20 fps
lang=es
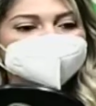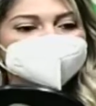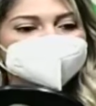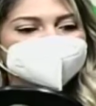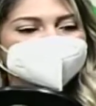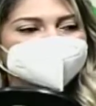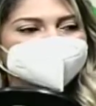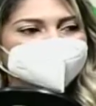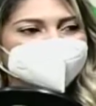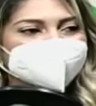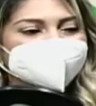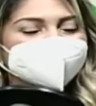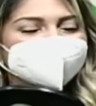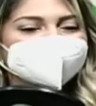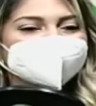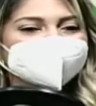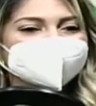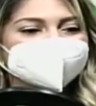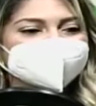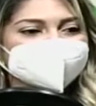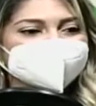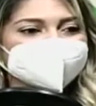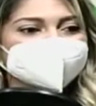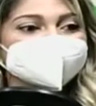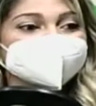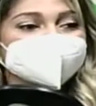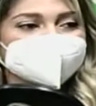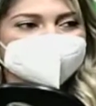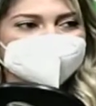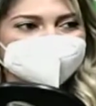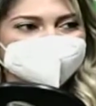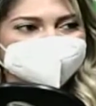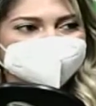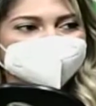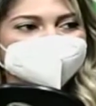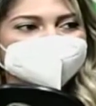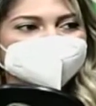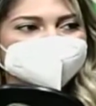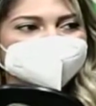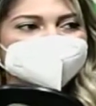para el
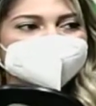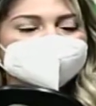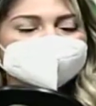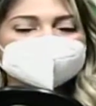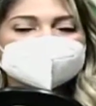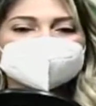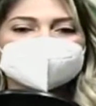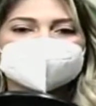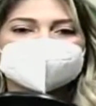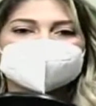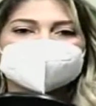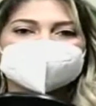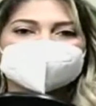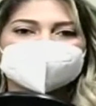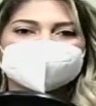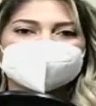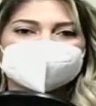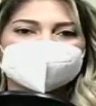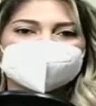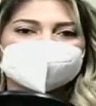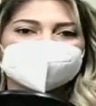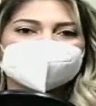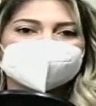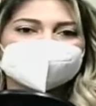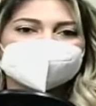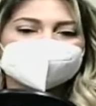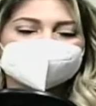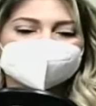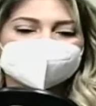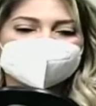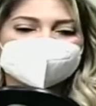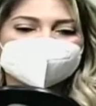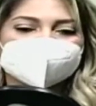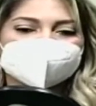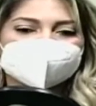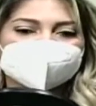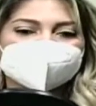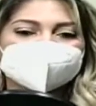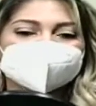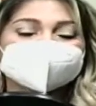bienestar, para
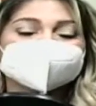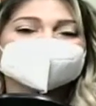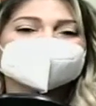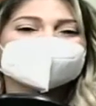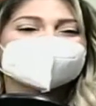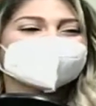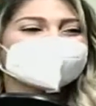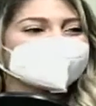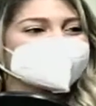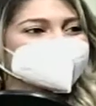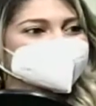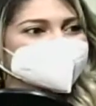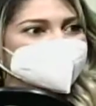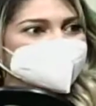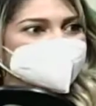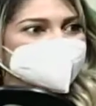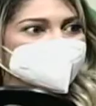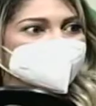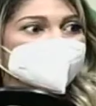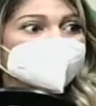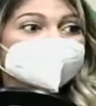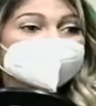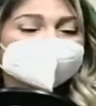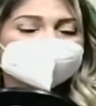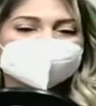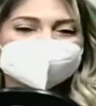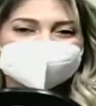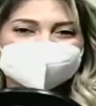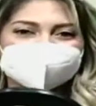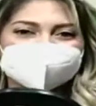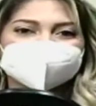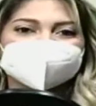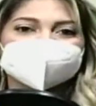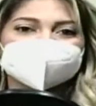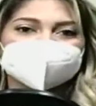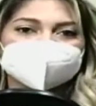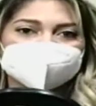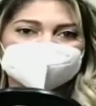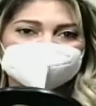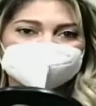eh, mantener el equilibrio y para
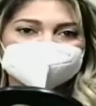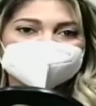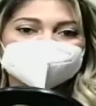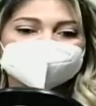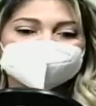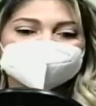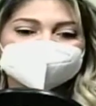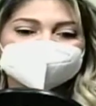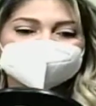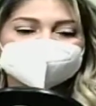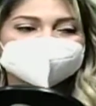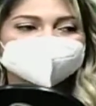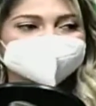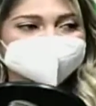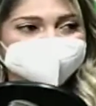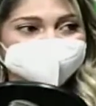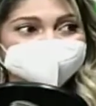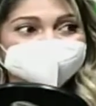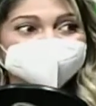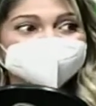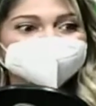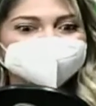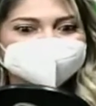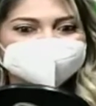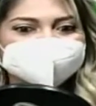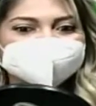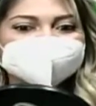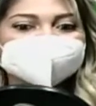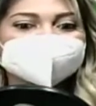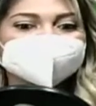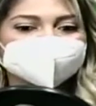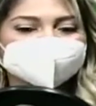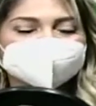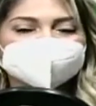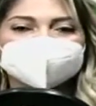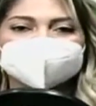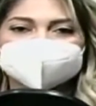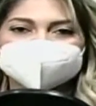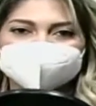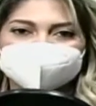enfrentar ciertamente las
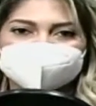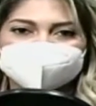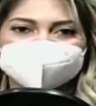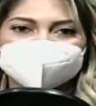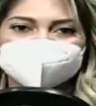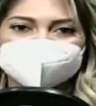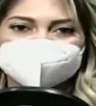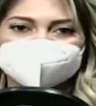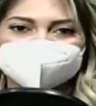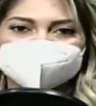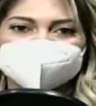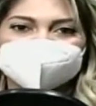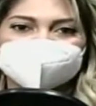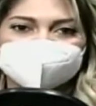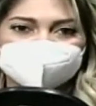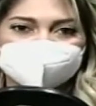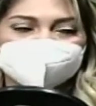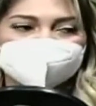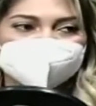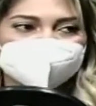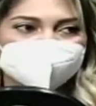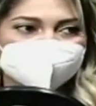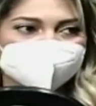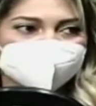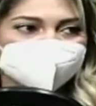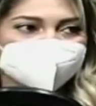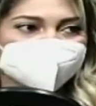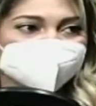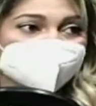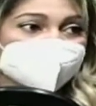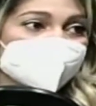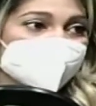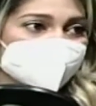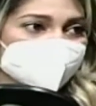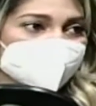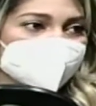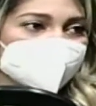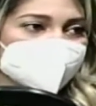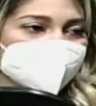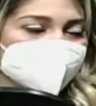dificultades que, que hemos venido teniendo
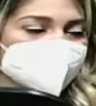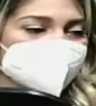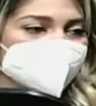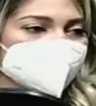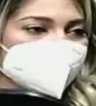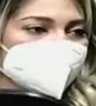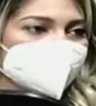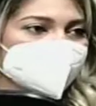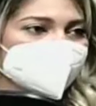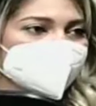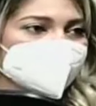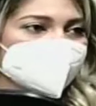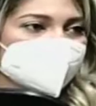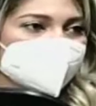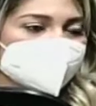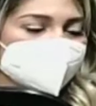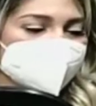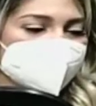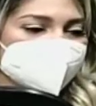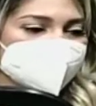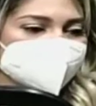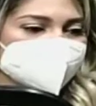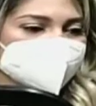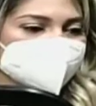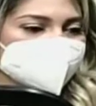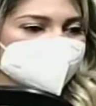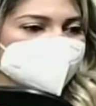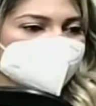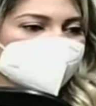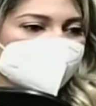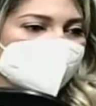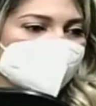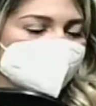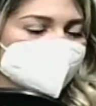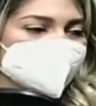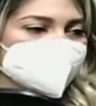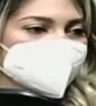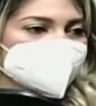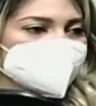en los últimos meses hablábamos,